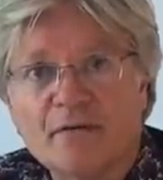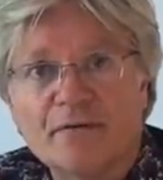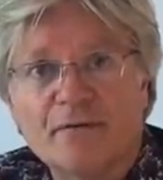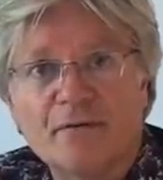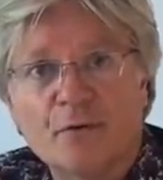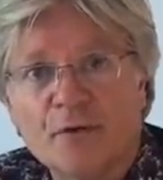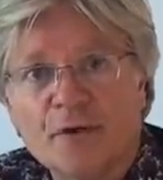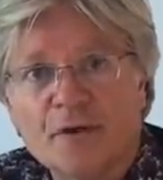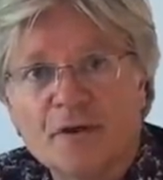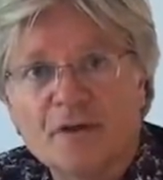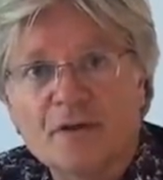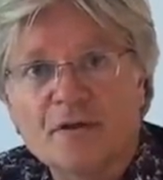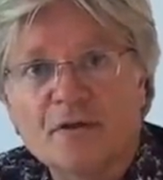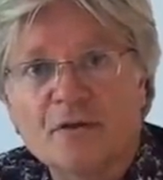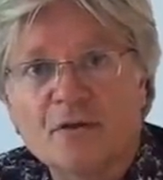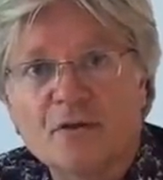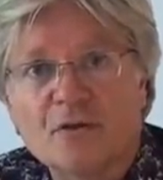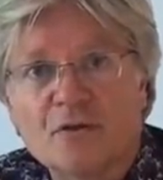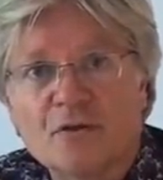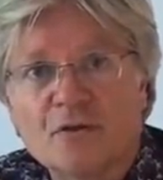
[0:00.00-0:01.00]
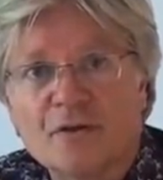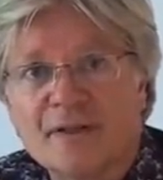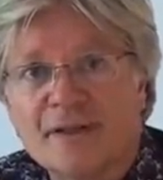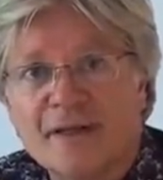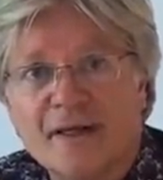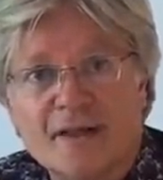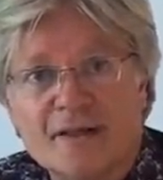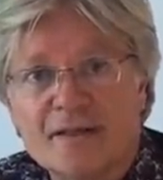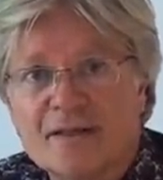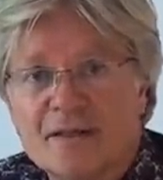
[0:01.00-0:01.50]
feuchten
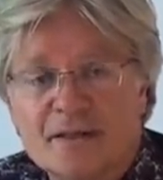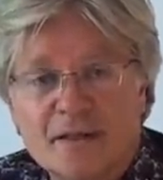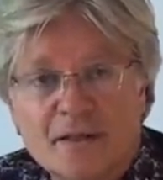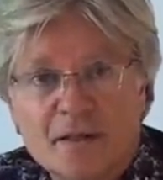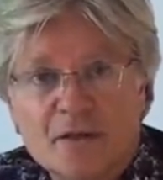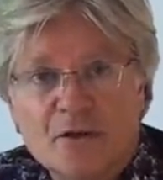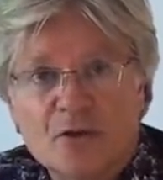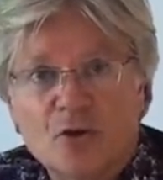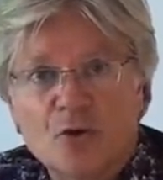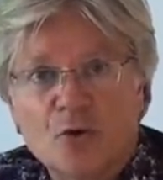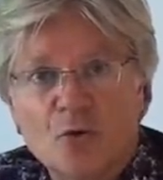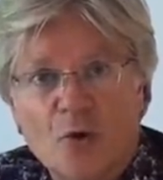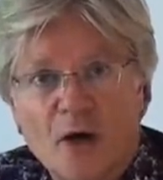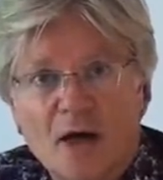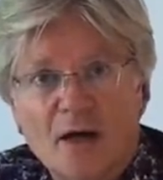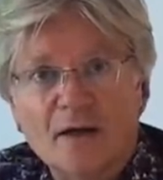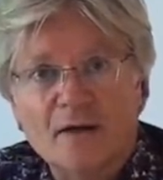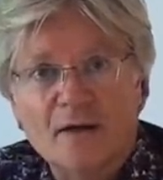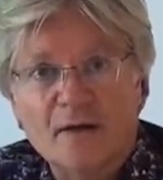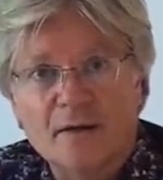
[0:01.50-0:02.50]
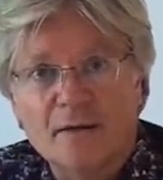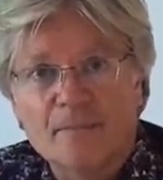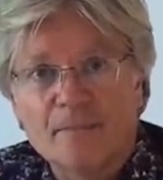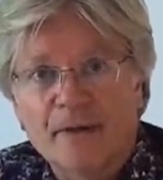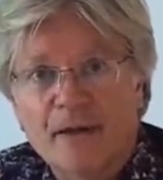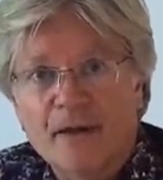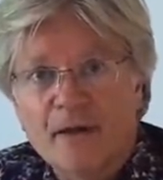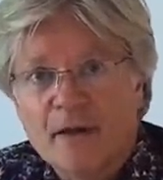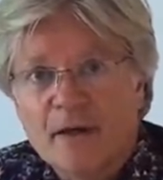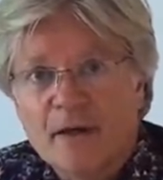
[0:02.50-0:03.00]
Textilkloake,